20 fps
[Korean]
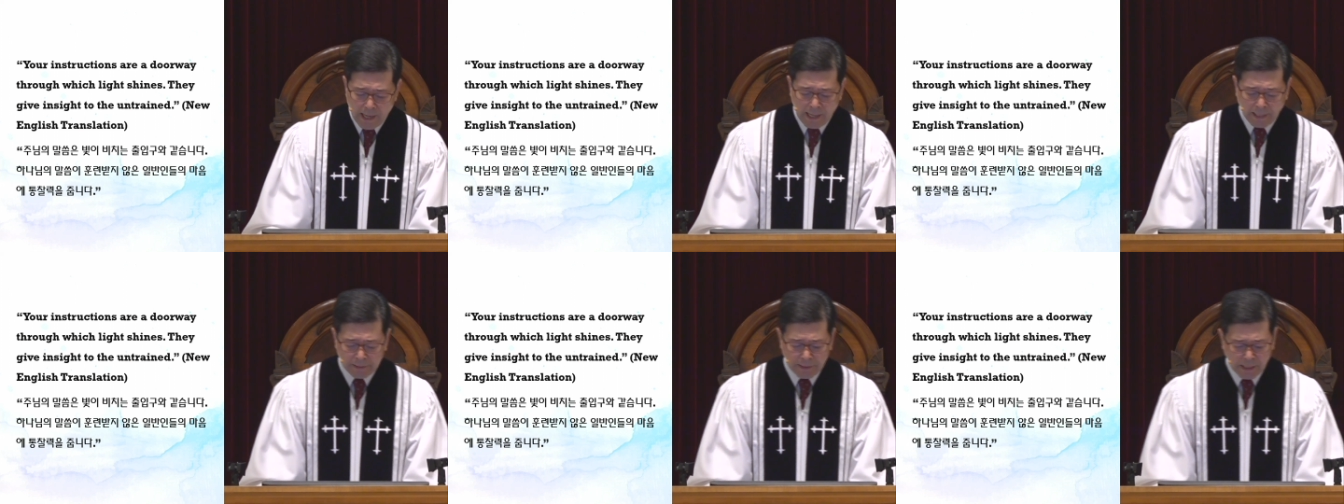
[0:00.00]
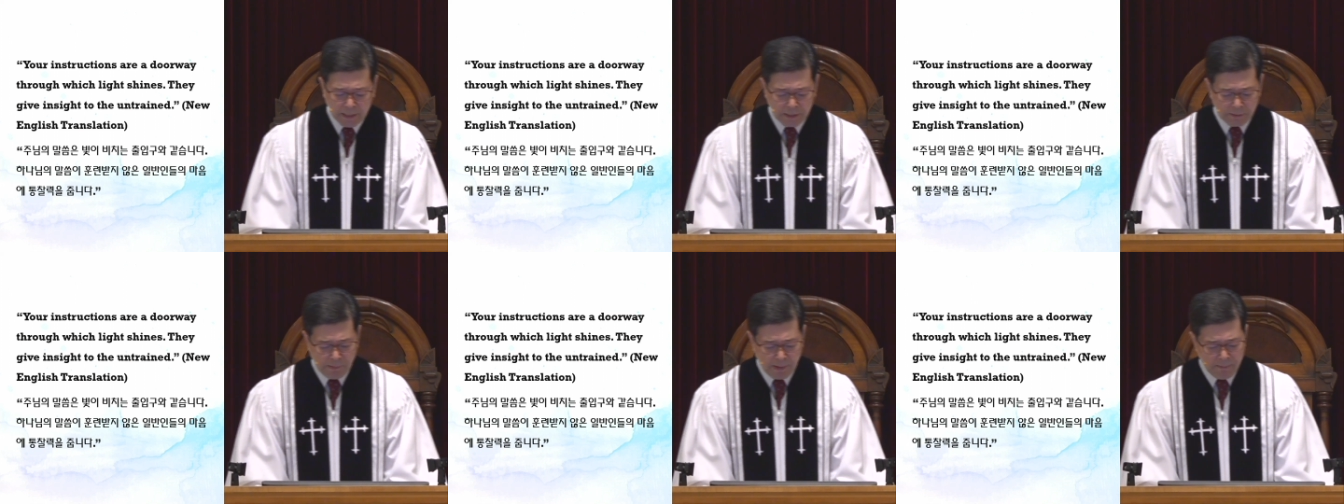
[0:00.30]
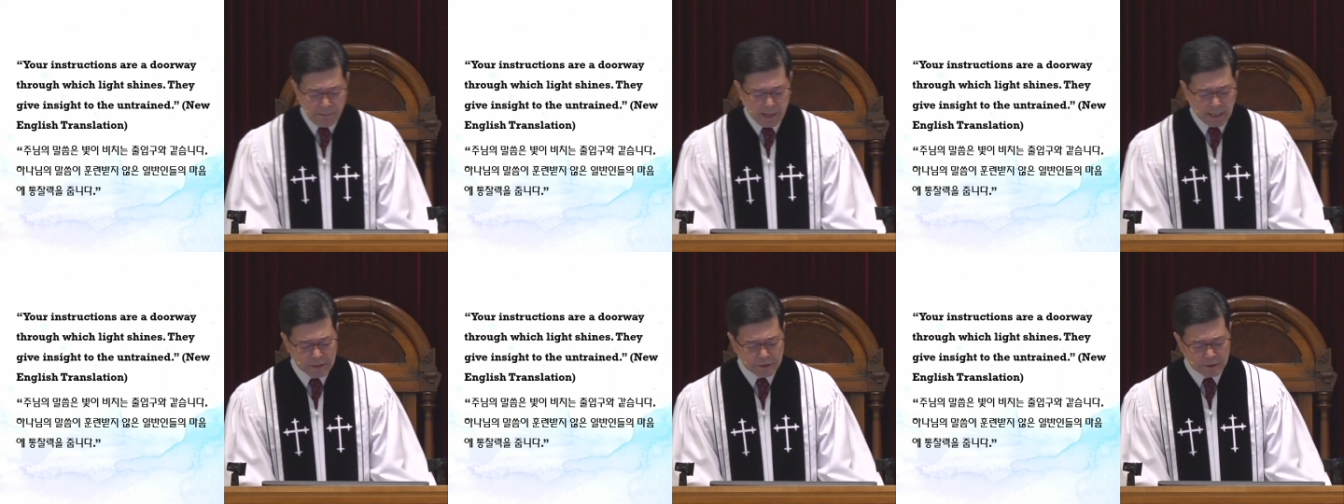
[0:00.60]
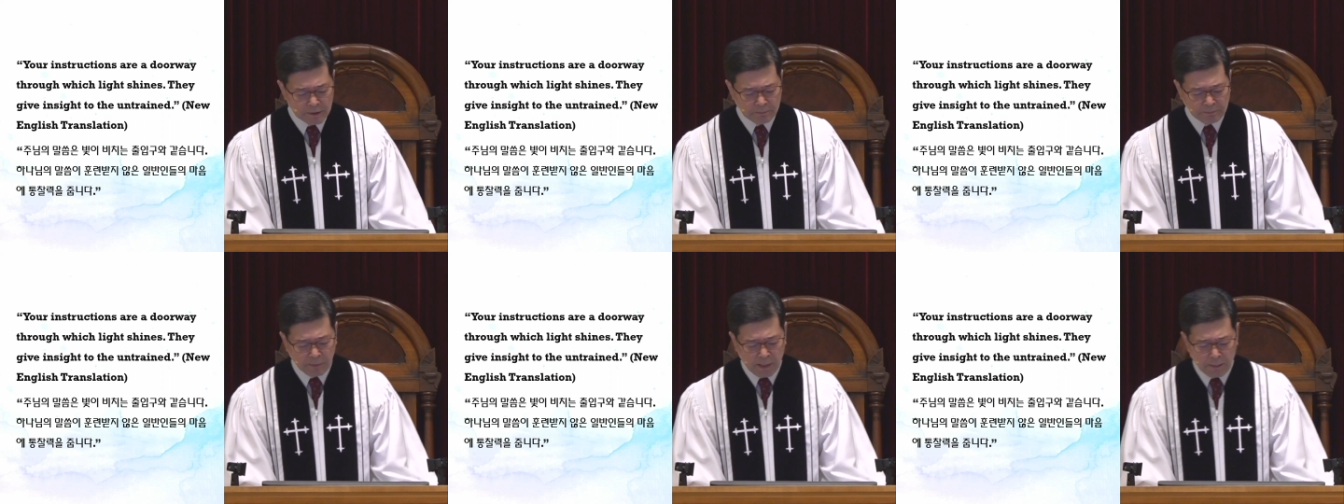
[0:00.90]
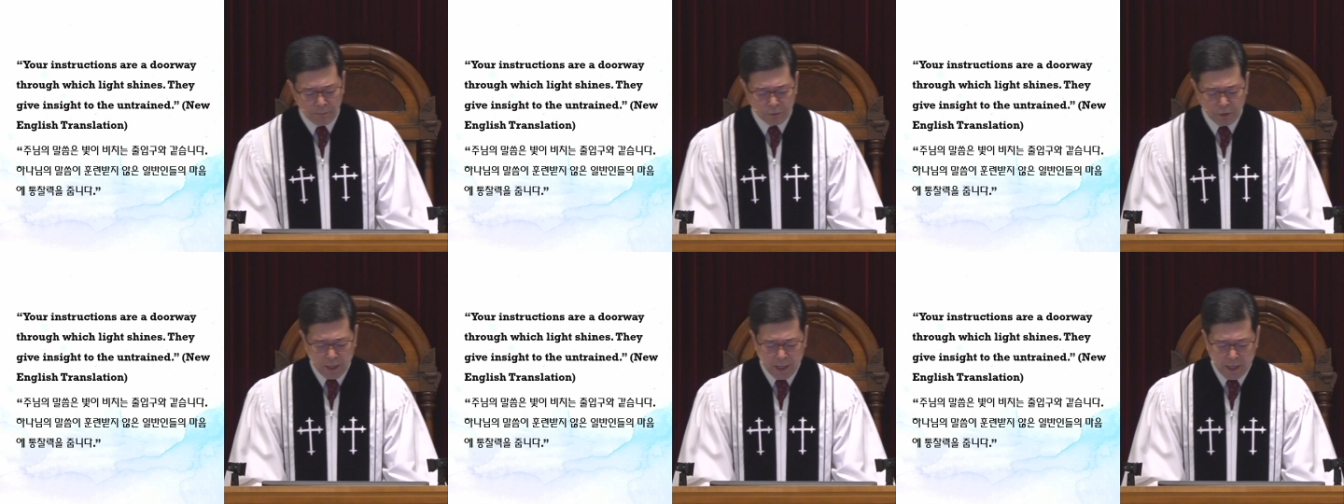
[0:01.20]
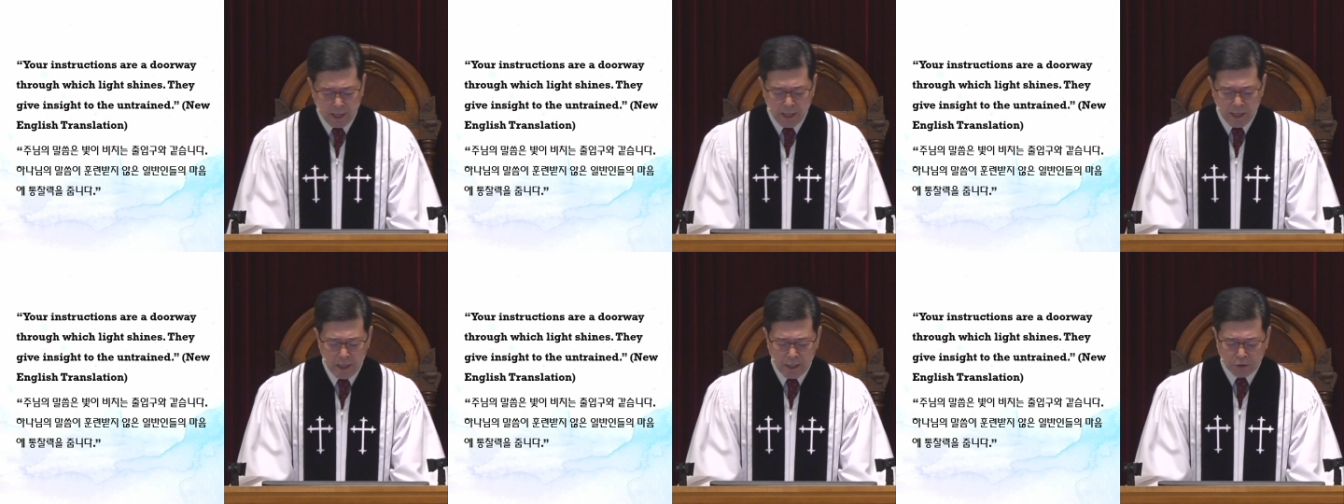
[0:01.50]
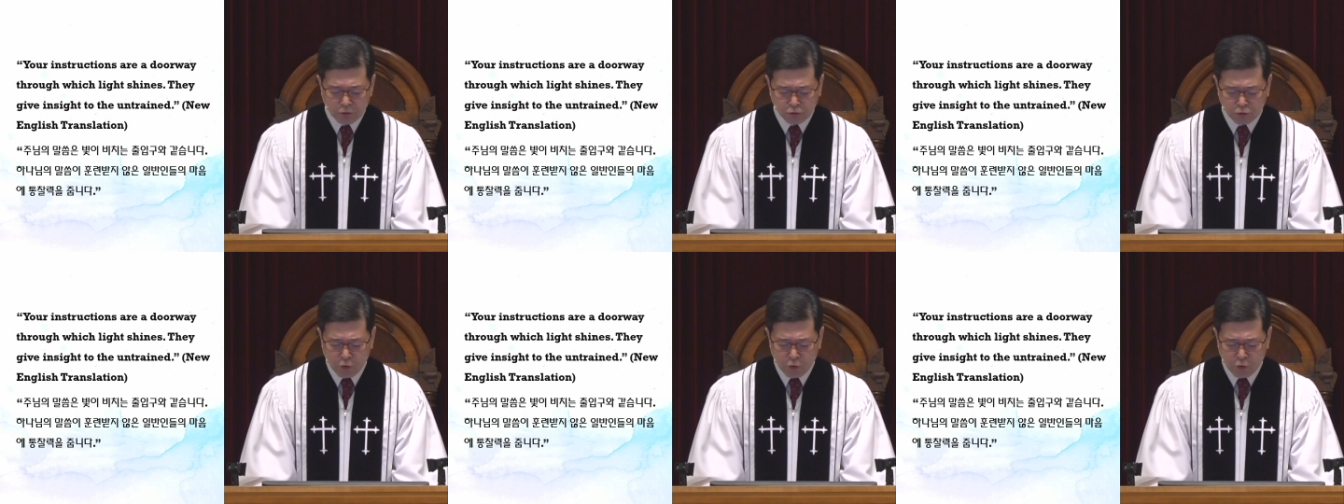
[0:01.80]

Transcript: 하나님의 말씀 때문에